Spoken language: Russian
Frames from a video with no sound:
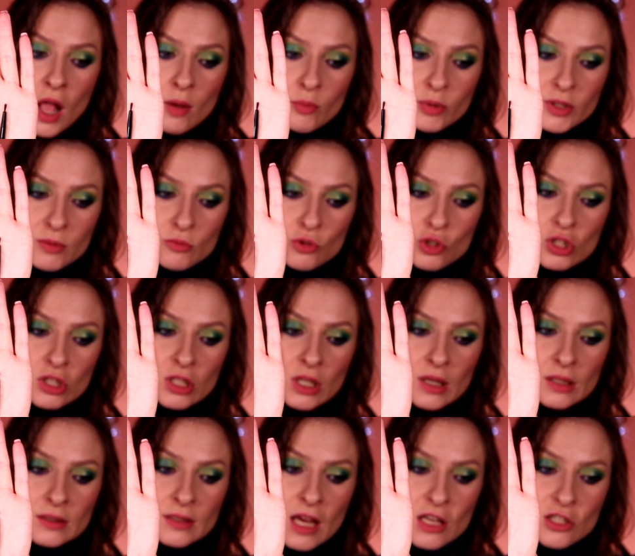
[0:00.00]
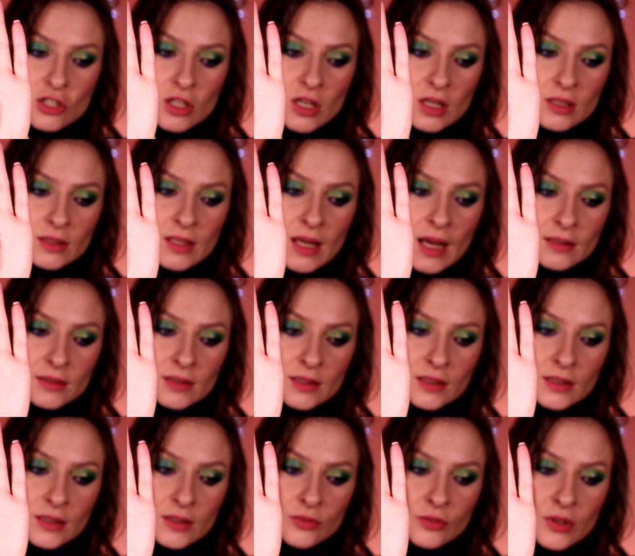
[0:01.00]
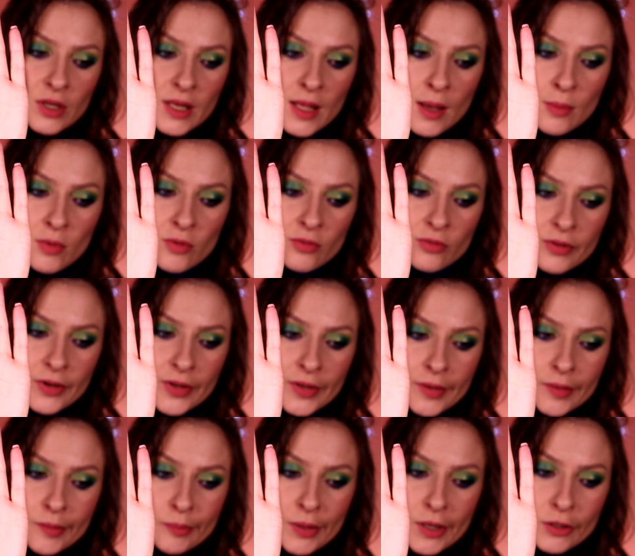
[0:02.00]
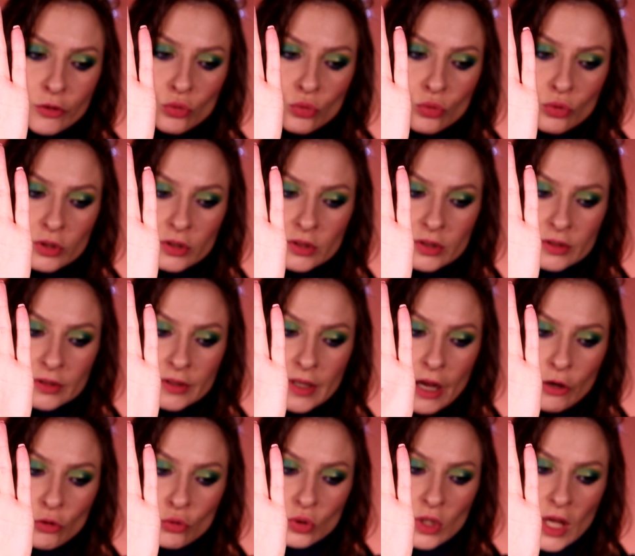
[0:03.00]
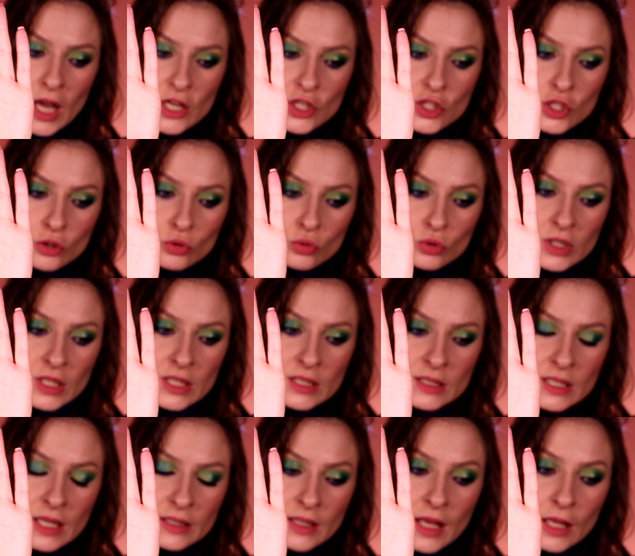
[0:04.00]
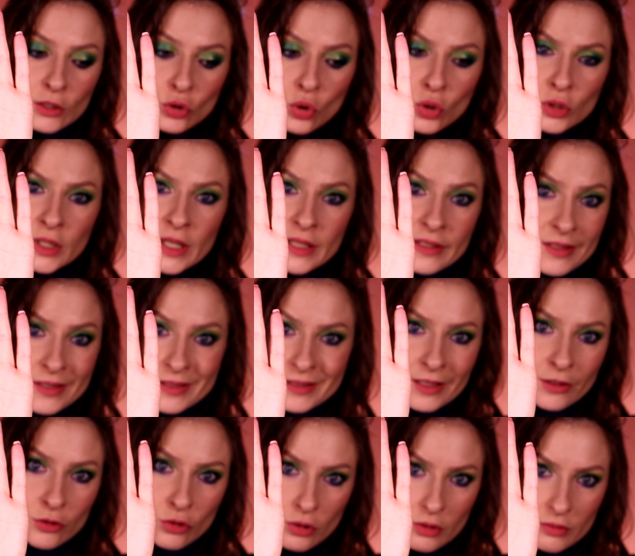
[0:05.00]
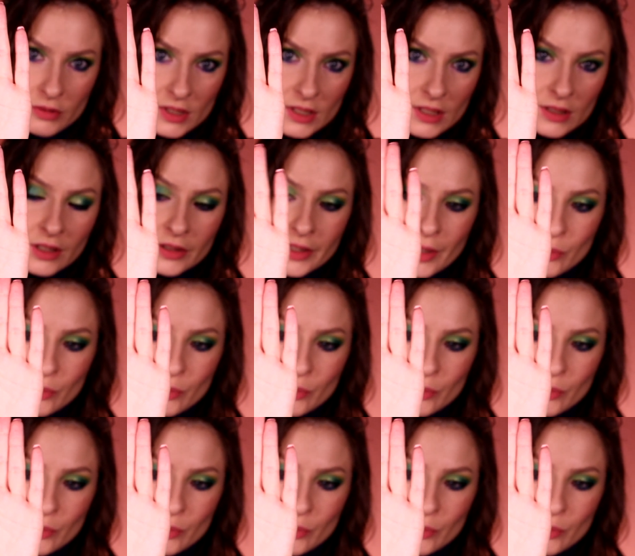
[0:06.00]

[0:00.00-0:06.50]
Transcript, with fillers: Потому что даже когда ты в кремовый продукт окунаешь эту кисть, она тонкой не становится, она